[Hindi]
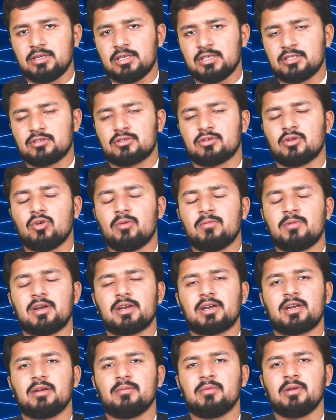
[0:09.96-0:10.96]
इस स्लो
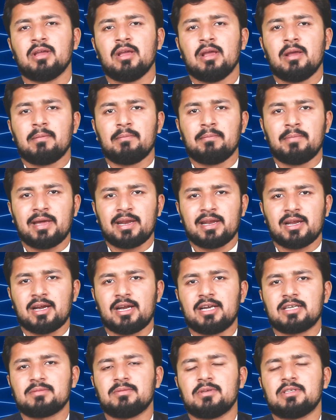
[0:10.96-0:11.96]
मार्केट में बैरिया
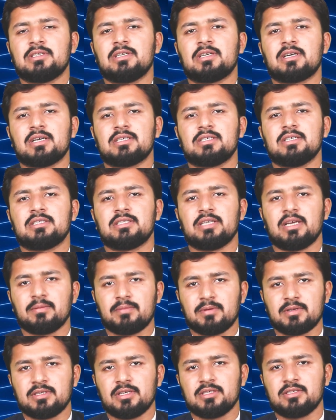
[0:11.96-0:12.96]
हाइट्स में अच्छी खासी सेल
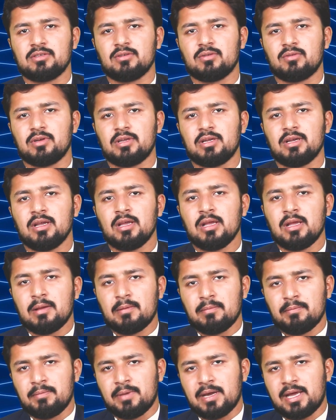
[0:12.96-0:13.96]
परचेजिंग हो रही है
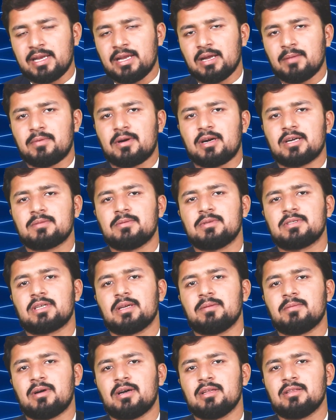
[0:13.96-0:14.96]
बैरिया अपार्टमेंट्स
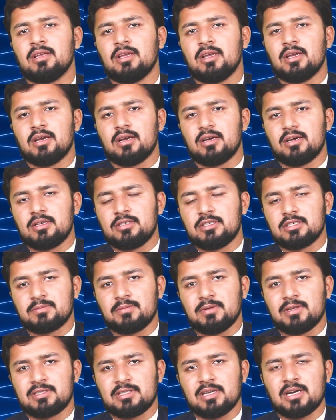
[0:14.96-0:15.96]
के बाद
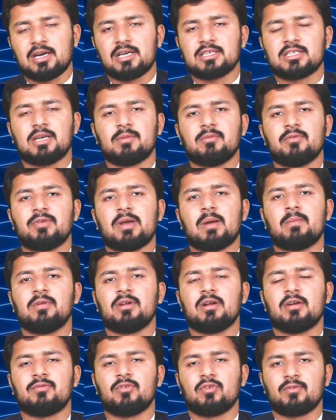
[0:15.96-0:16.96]
जिसमें अच्छा खासा हमें
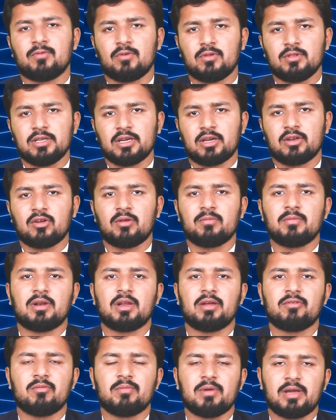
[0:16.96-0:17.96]
फैमिली का फुटफॉल देखने को मिल
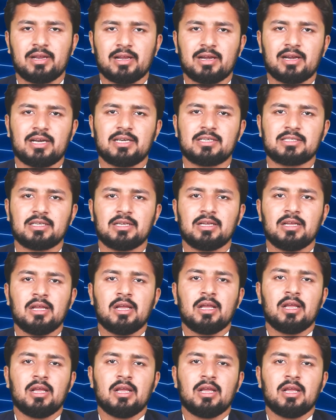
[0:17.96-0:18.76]
रहा है वो बैरिया हाइट्स हैं